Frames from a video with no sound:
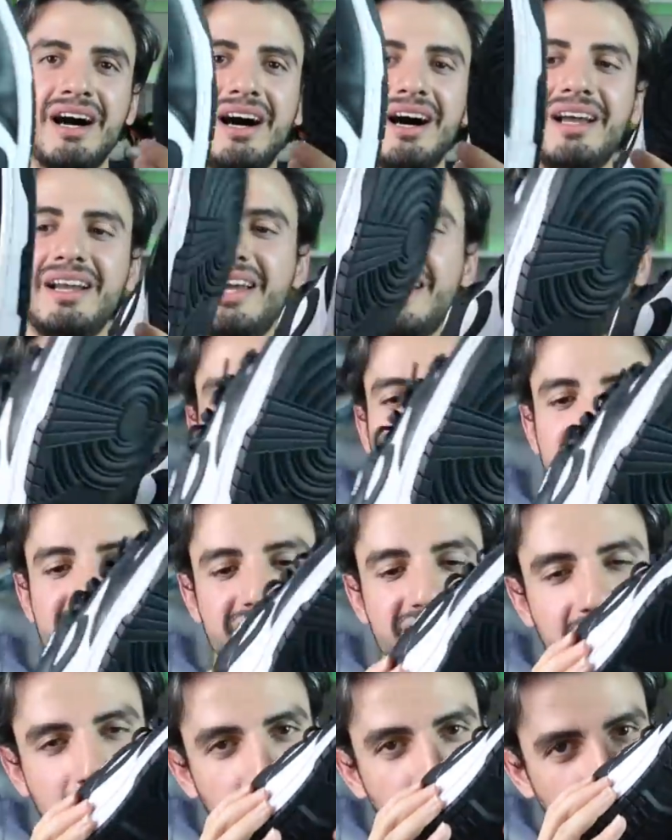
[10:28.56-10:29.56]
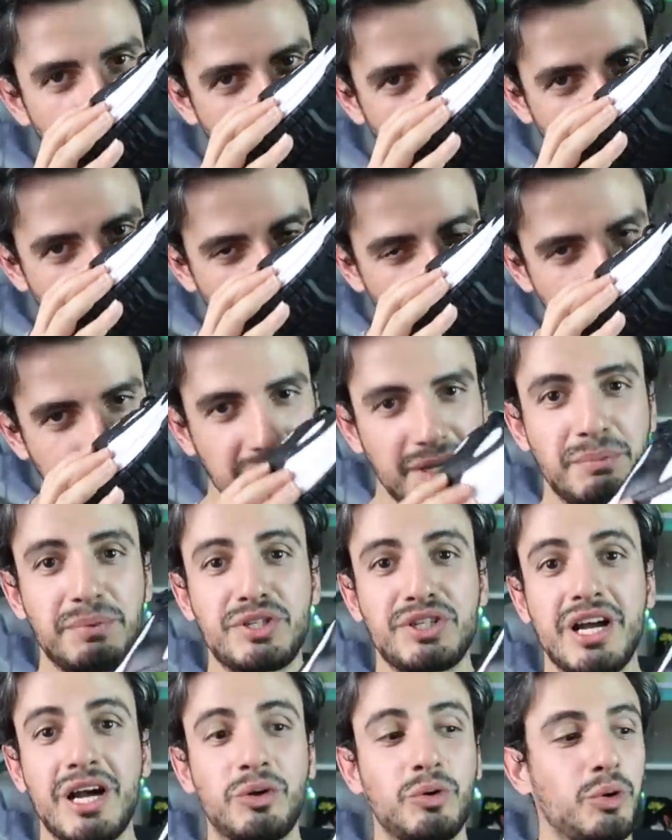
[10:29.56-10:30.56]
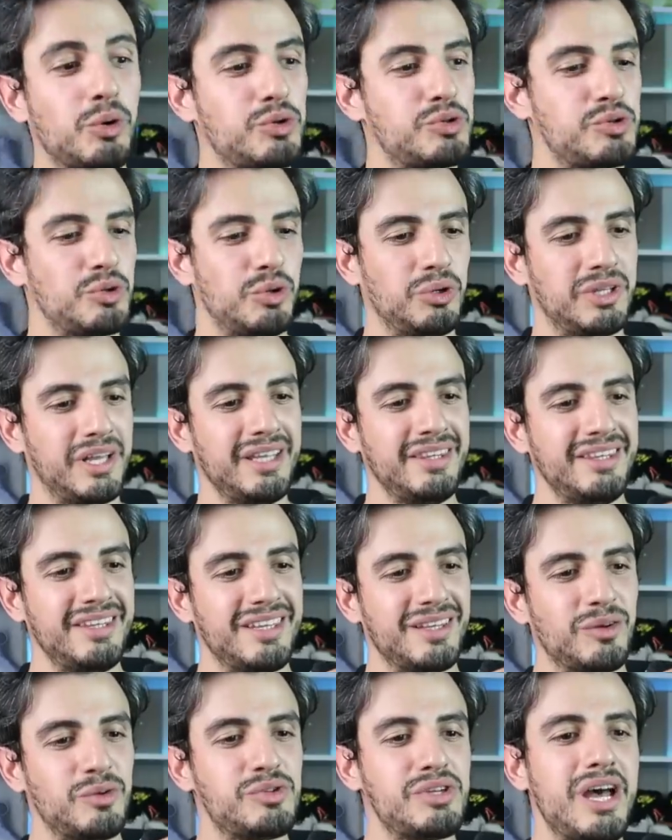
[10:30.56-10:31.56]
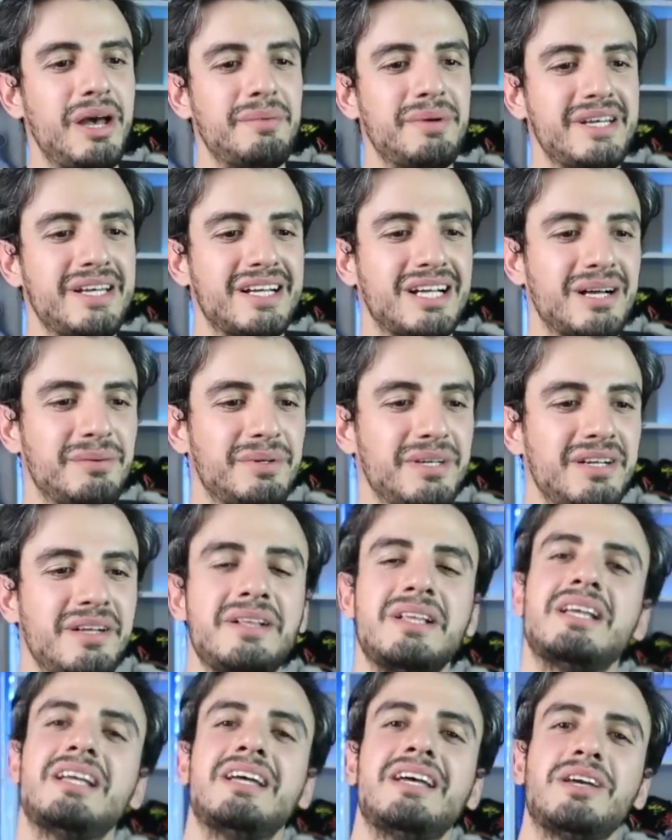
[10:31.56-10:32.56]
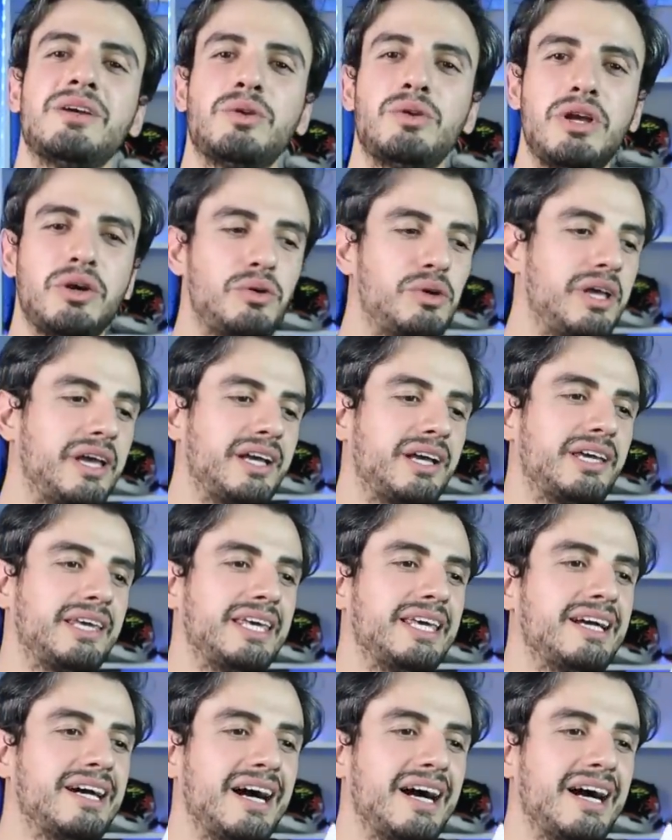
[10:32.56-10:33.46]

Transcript: Hala içerisinde yapışkan kokusu olan güzel bir ayakkabı. Güle güle giy